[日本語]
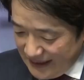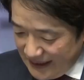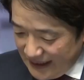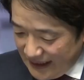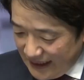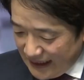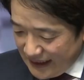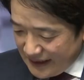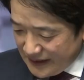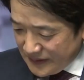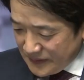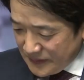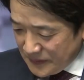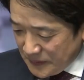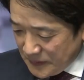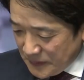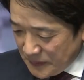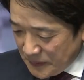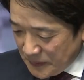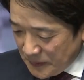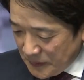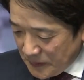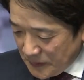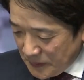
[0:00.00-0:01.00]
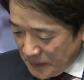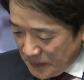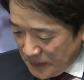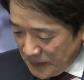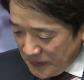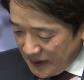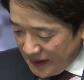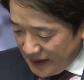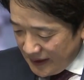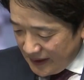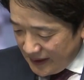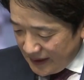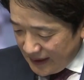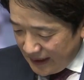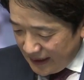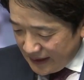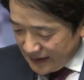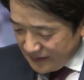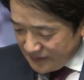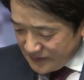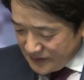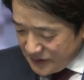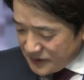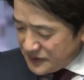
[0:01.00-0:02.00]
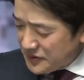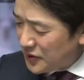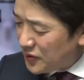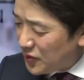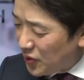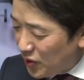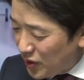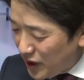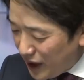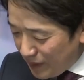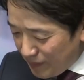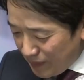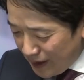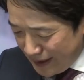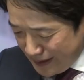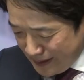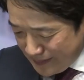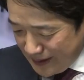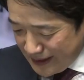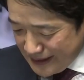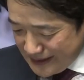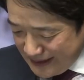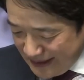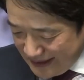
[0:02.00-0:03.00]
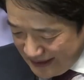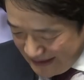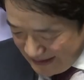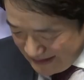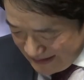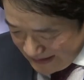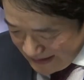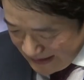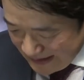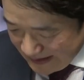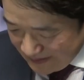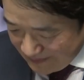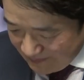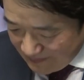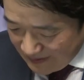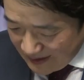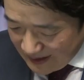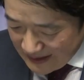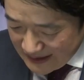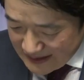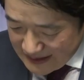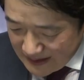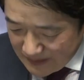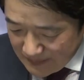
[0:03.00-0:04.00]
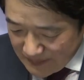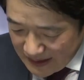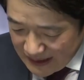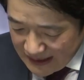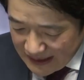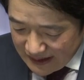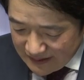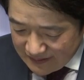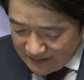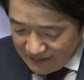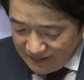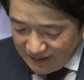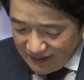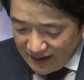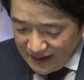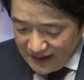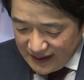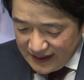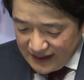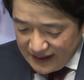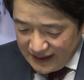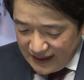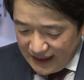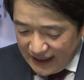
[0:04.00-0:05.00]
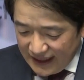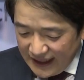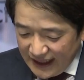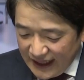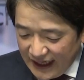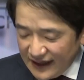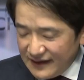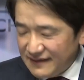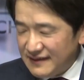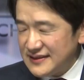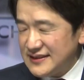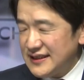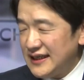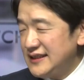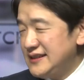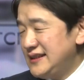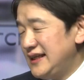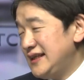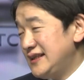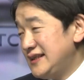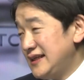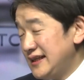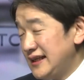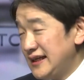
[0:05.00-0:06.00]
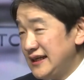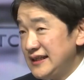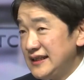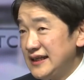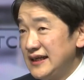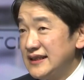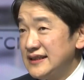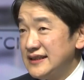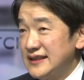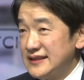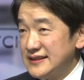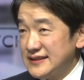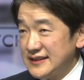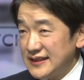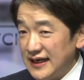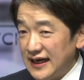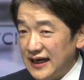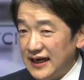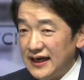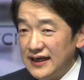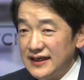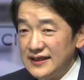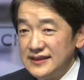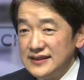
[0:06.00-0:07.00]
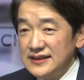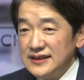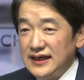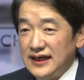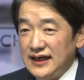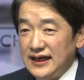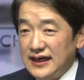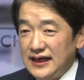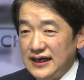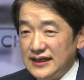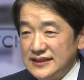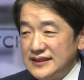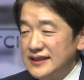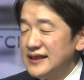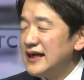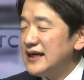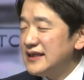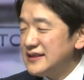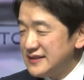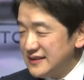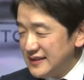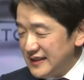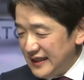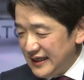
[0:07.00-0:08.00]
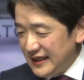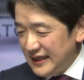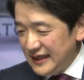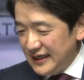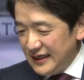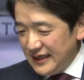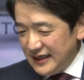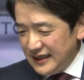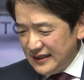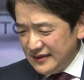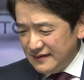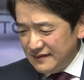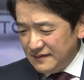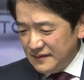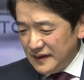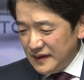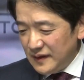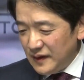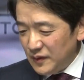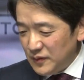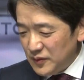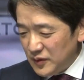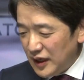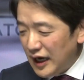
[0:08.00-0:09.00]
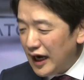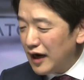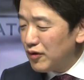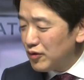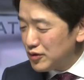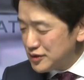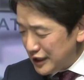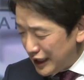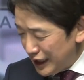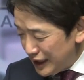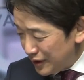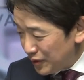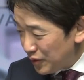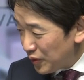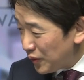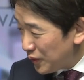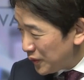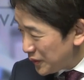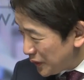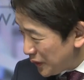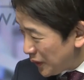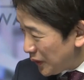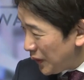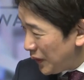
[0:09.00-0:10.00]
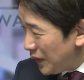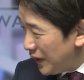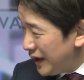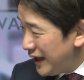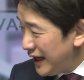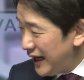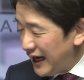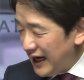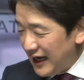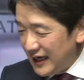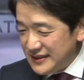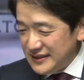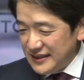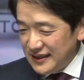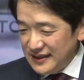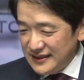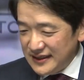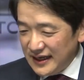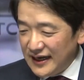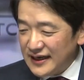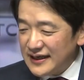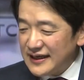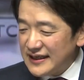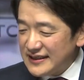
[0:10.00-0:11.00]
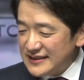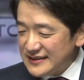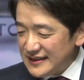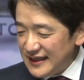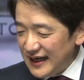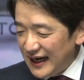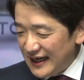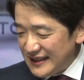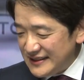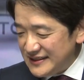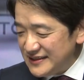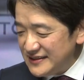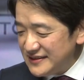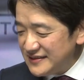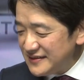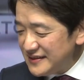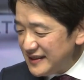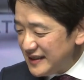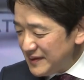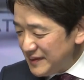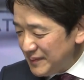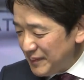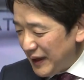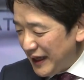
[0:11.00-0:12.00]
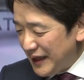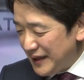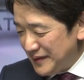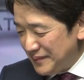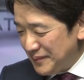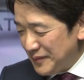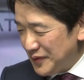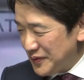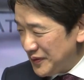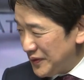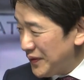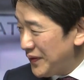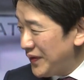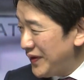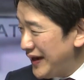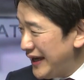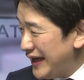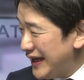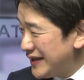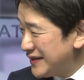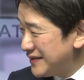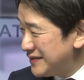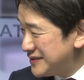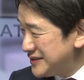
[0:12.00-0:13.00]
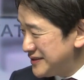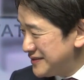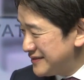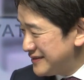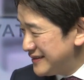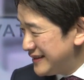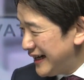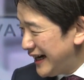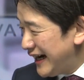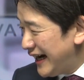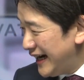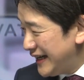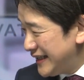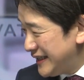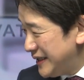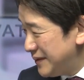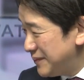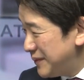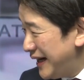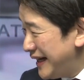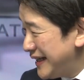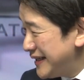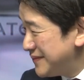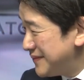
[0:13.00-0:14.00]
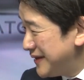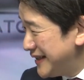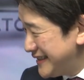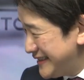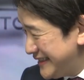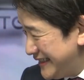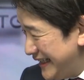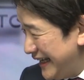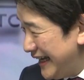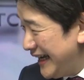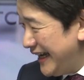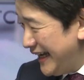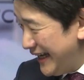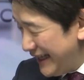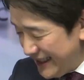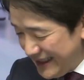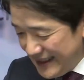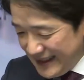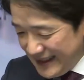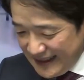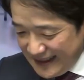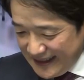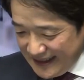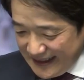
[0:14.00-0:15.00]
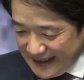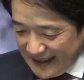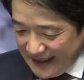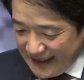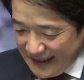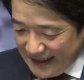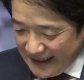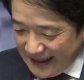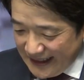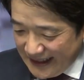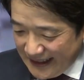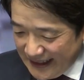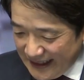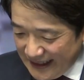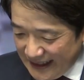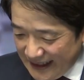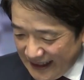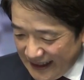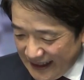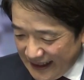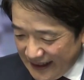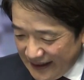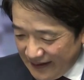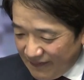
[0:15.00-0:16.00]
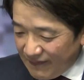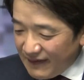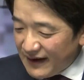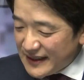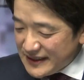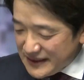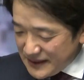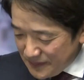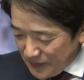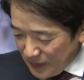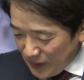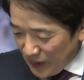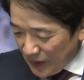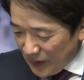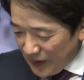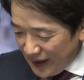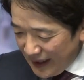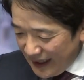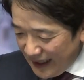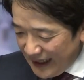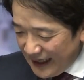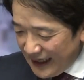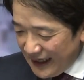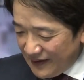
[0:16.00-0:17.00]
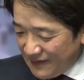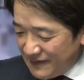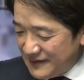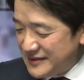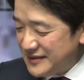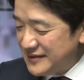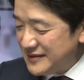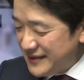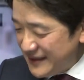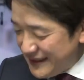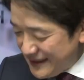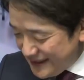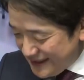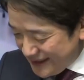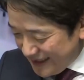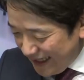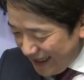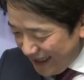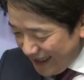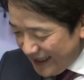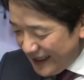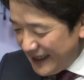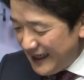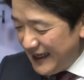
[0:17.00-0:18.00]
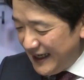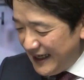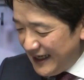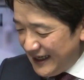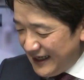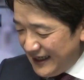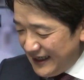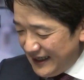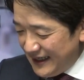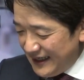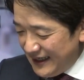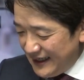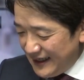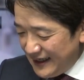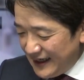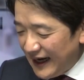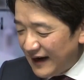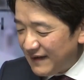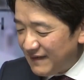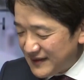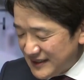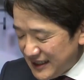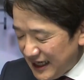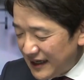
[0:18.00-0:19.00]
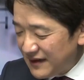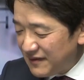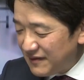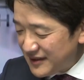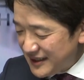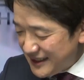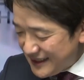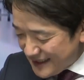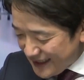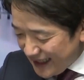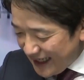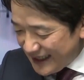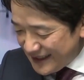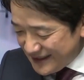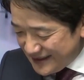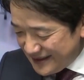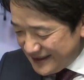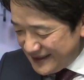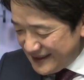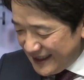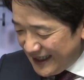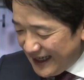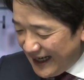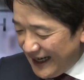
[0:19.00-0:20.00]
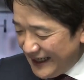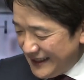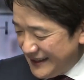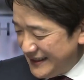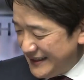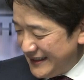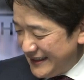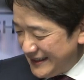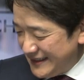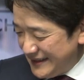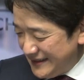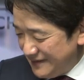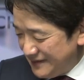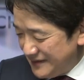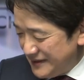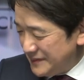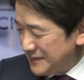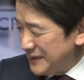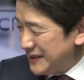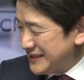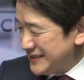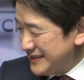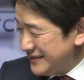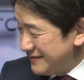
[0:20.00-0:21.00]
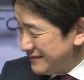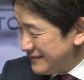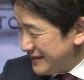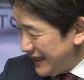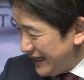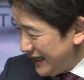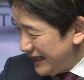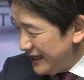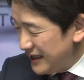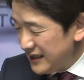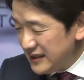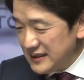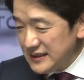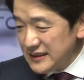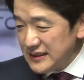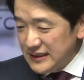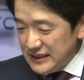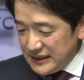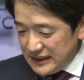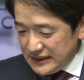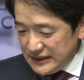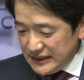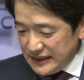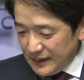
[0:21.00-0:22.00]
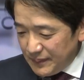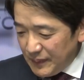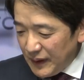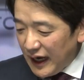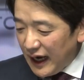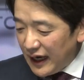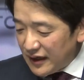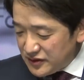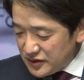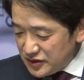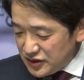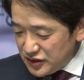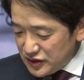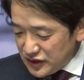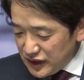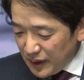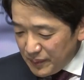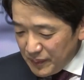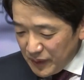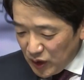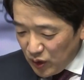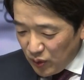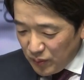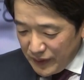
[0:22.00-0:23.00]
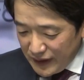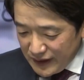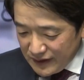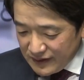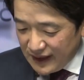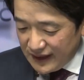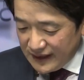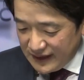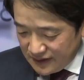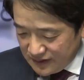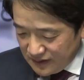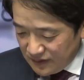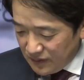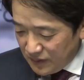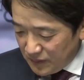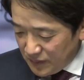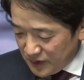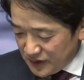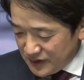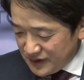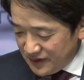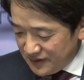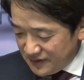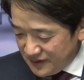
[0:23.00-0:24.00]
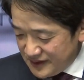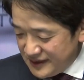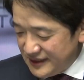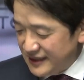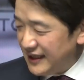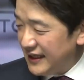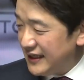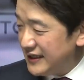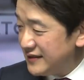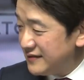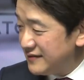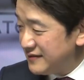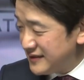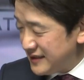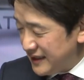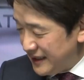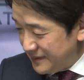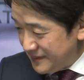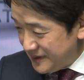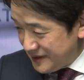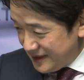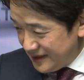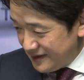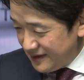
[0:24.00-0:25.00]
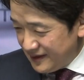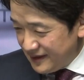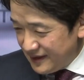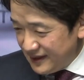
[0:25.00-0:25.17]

あのー、あの叙情効果もありましてですね、え、おかげさまであの IR はさせていただいたんですが、えー、4月に、えーと、本当過去最高の、ええ、単月で80人名もの営業職が入ってまいりまして、はい、で5月も、えー、50人近い、うえー、過去最高に近い数字が入ってきておりますのでやっぱ拡充が見込めるかなと思っておる次第でございます。